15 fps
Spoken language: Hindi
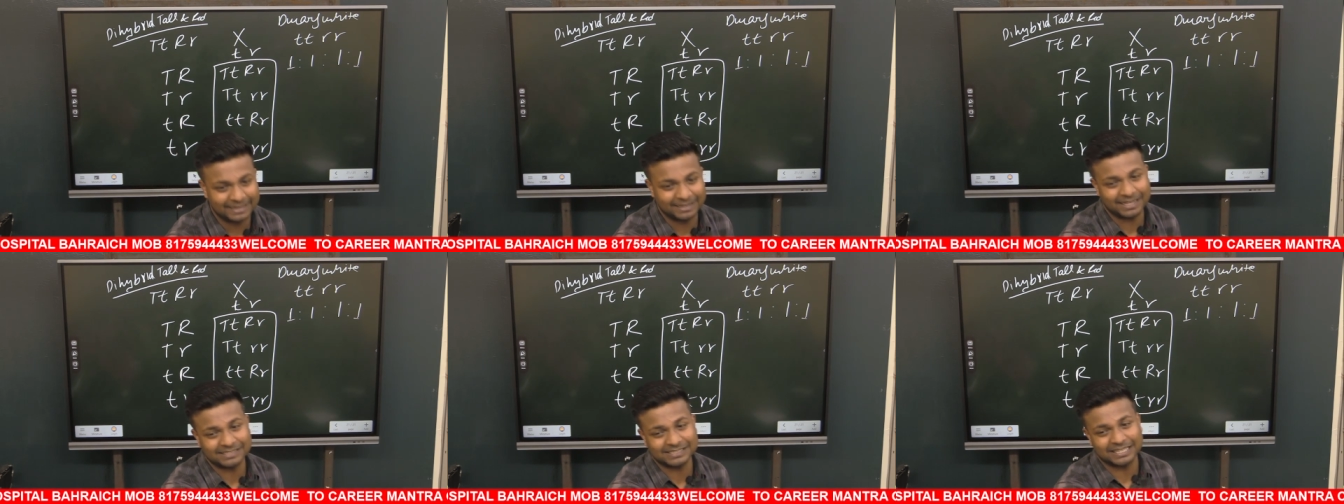के
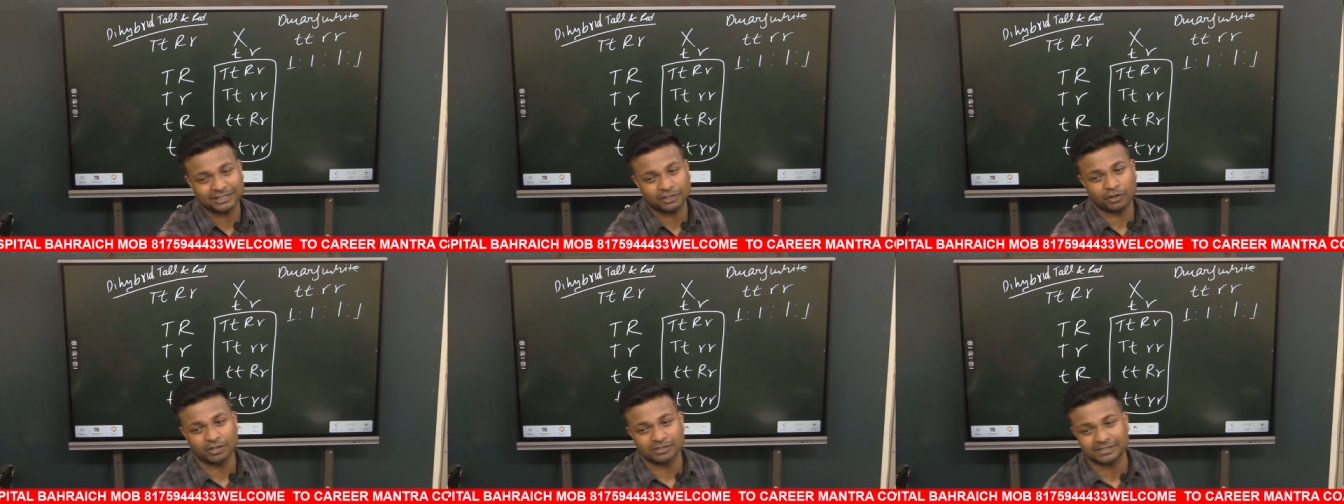साथ
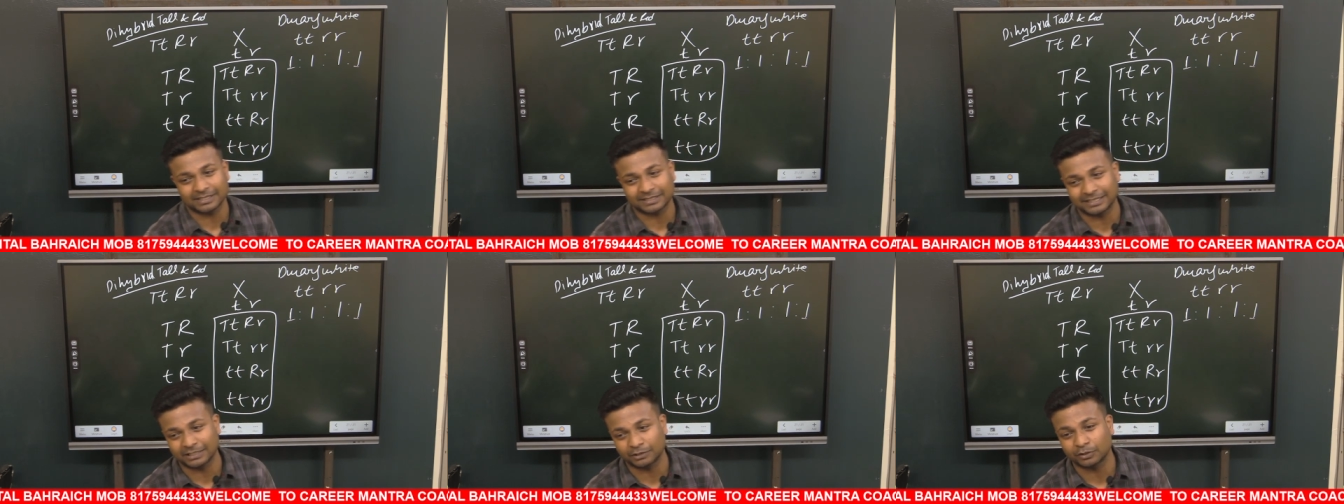क्रॉस करते
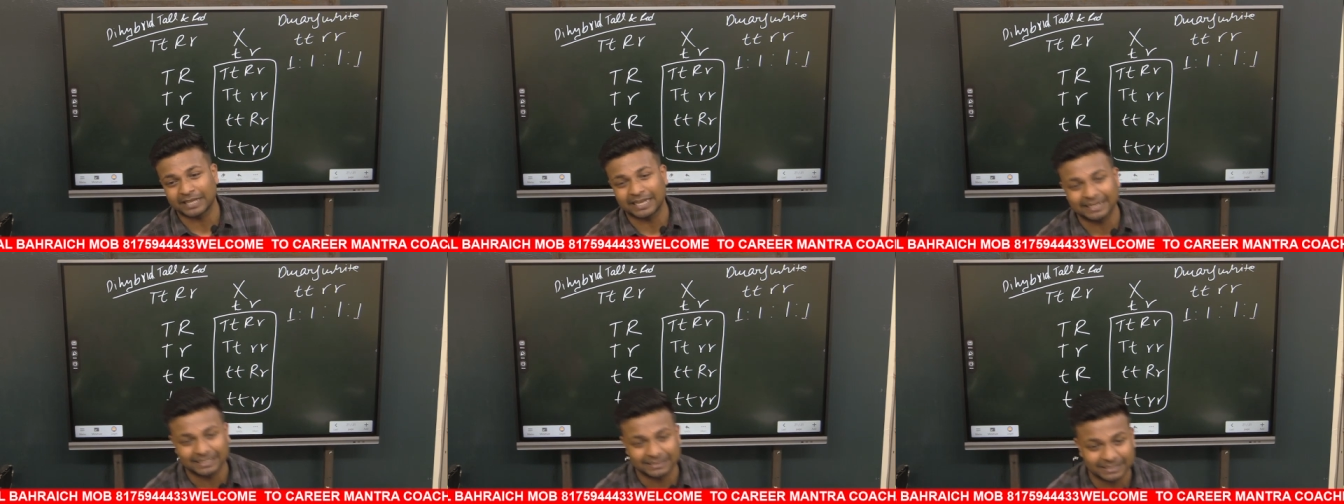हैं तो क्या
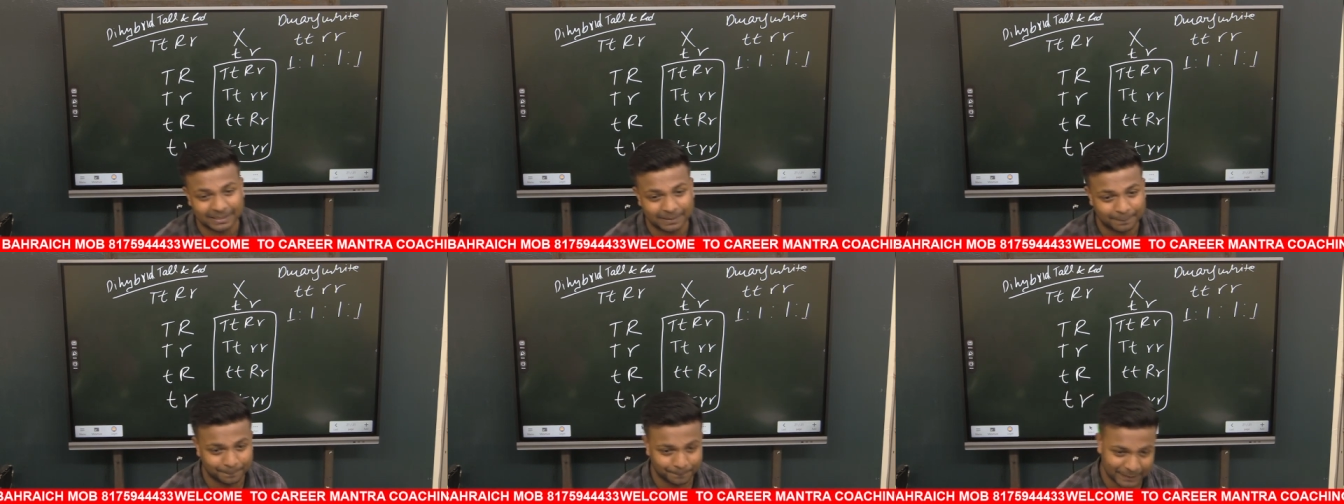कहते हैं
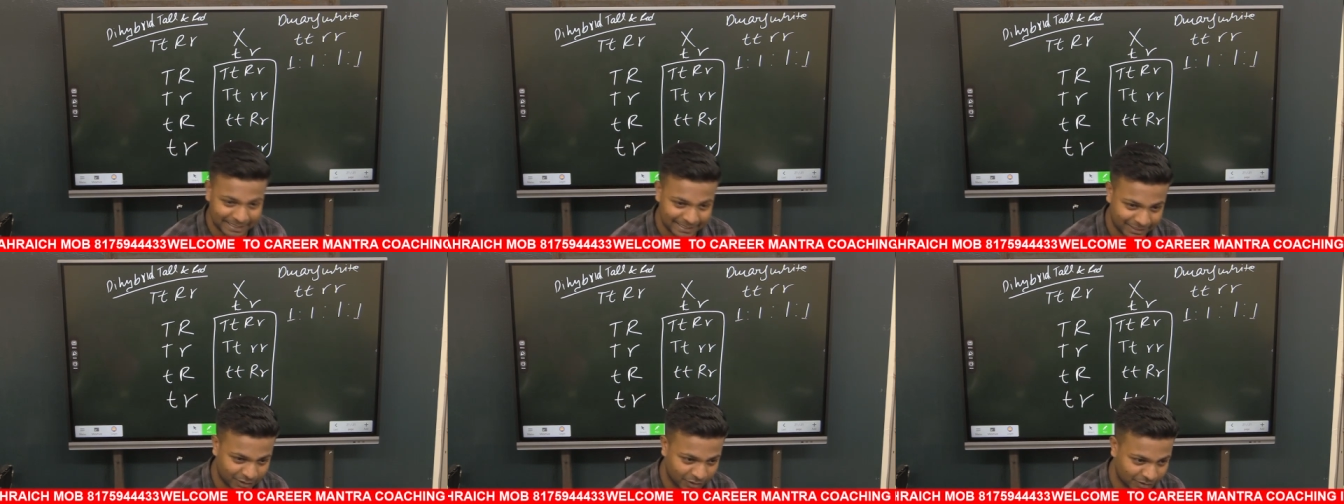बैक
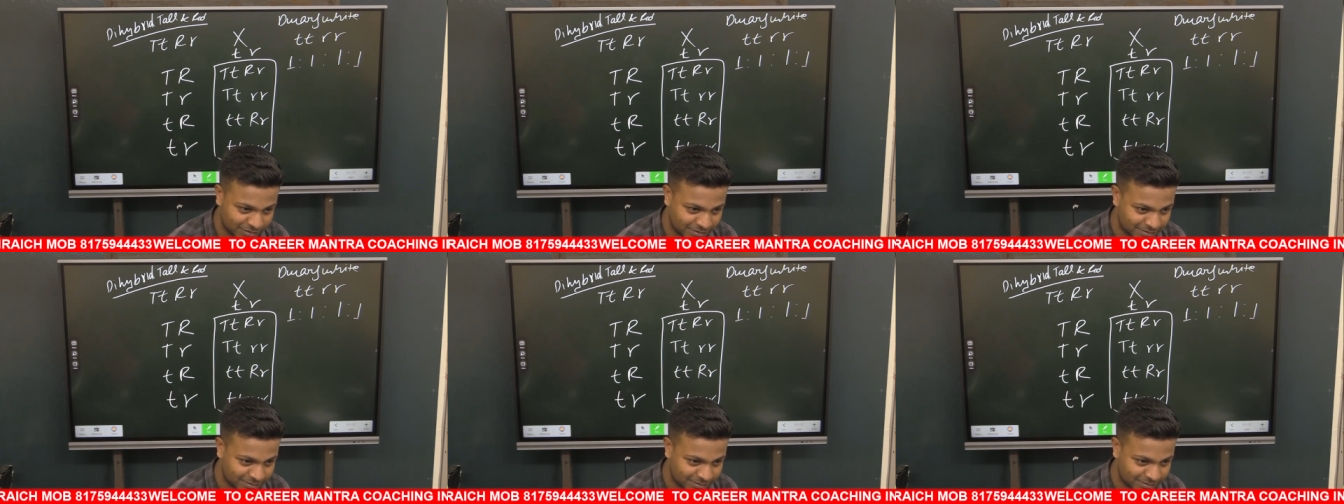क्रॉस